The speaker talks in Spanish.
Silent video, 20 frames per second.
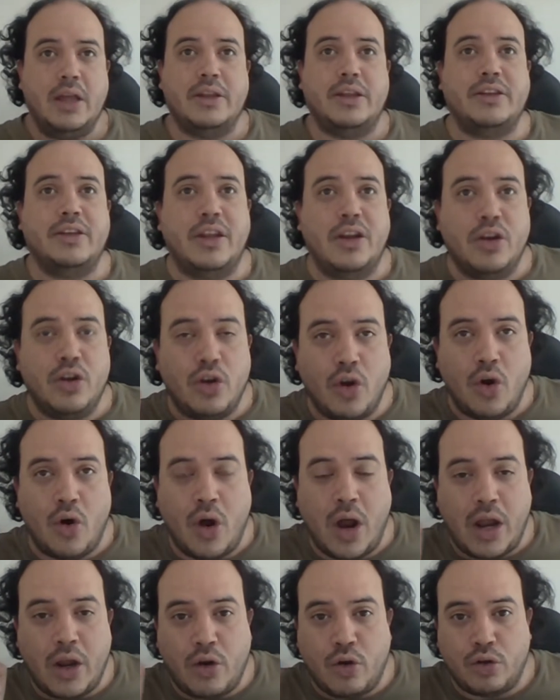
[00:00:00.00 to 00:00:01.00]
Es decir,
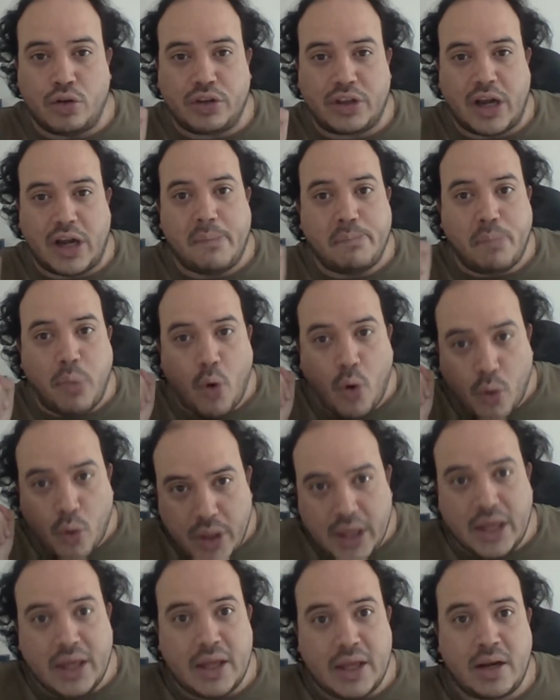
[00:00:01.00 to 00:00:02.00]
no hay
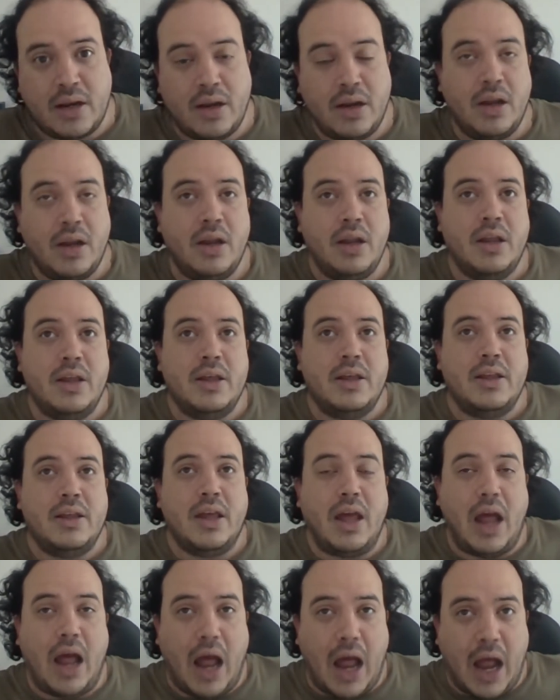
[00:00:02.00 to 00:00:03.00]
contrapoder
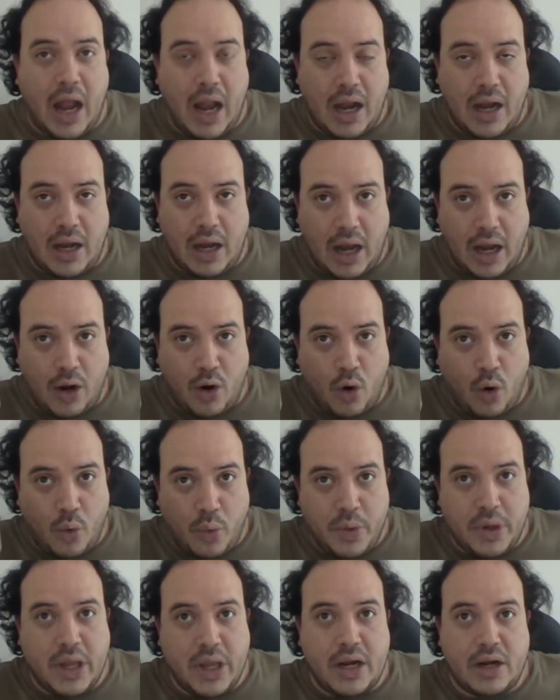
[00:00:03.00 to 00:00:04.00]
a, a
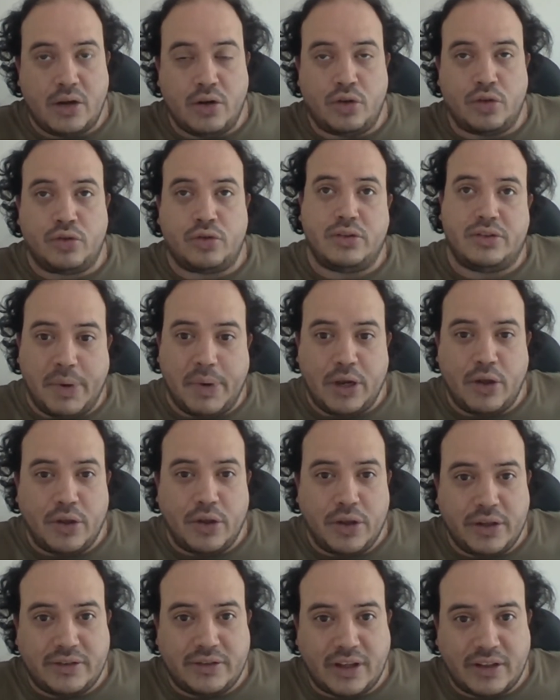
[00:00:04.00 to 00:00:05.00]
gobiernos, el
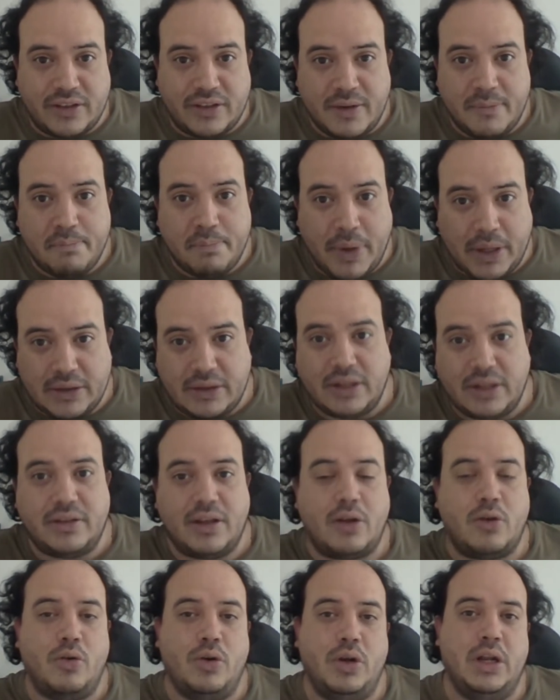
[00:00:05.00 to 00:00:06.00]
periodista
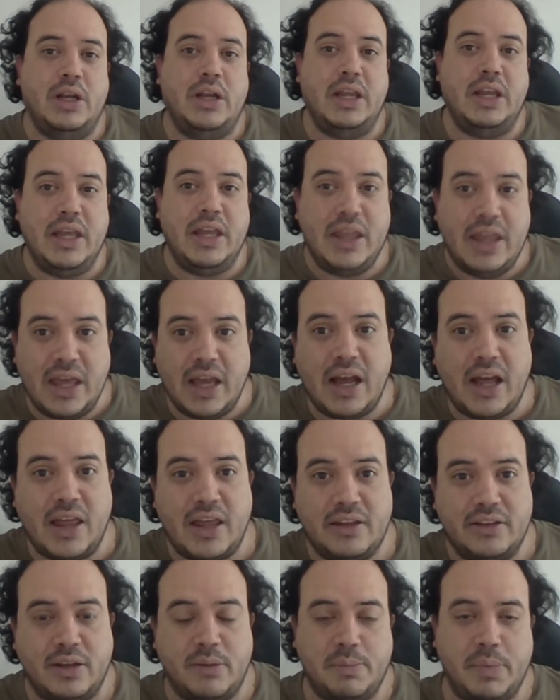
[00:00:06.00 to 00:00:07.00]
simpatiza con él y
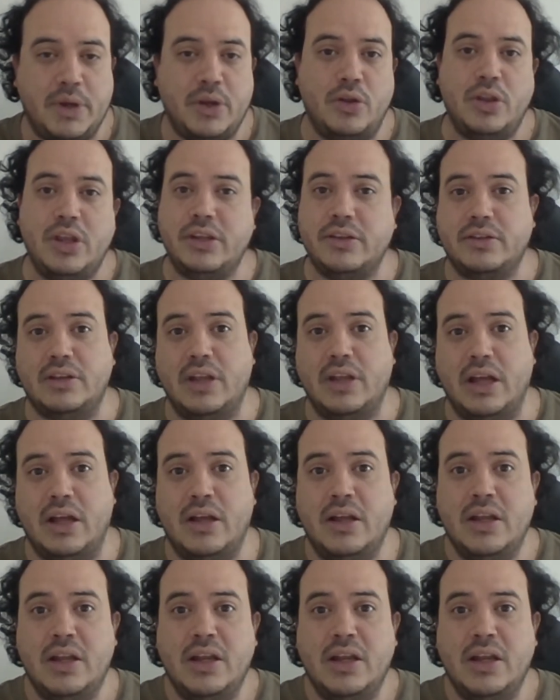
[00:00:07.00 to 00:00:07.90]
deja de ser periodista.